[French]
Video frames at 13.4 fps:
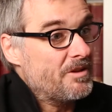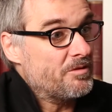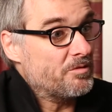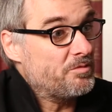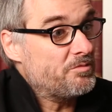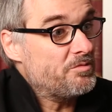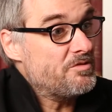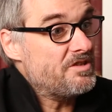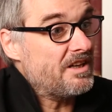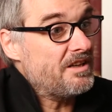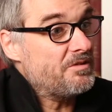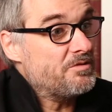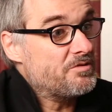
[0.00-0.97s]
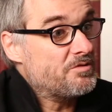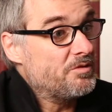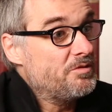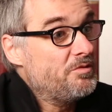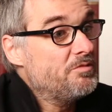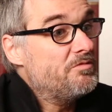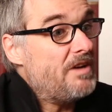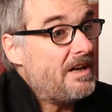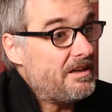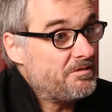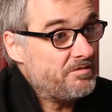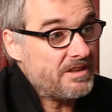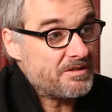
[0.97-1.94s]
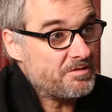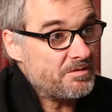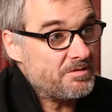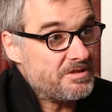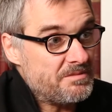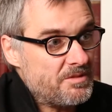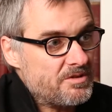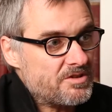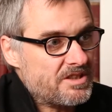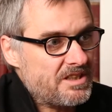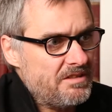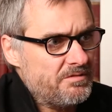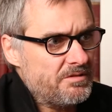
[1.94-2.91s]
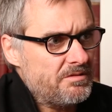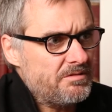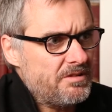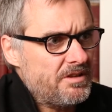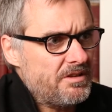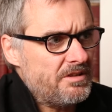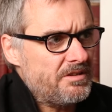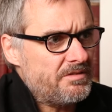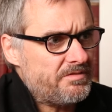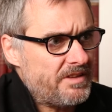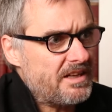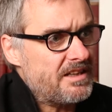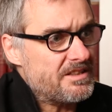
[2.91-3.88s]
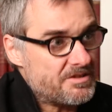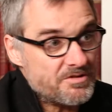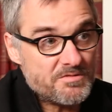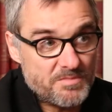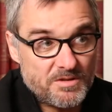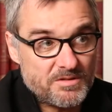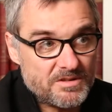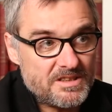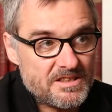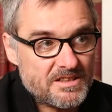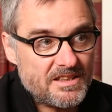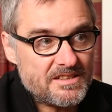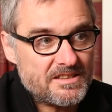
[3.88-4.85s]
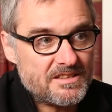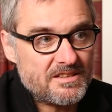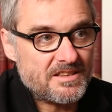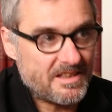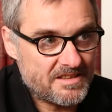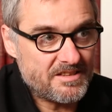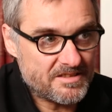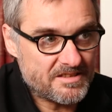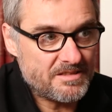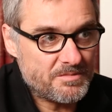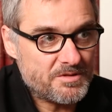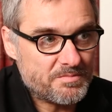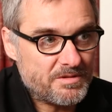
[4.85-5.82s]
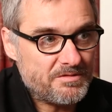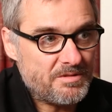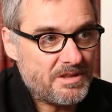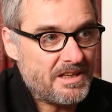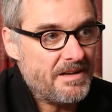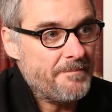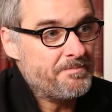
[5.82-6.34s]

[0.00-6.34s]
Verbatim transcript: Donc toute une série de zones nouvelles d'ouverture le dimanche qui vont euh, faire un changement qui sera très sensible de ce point de vue-là.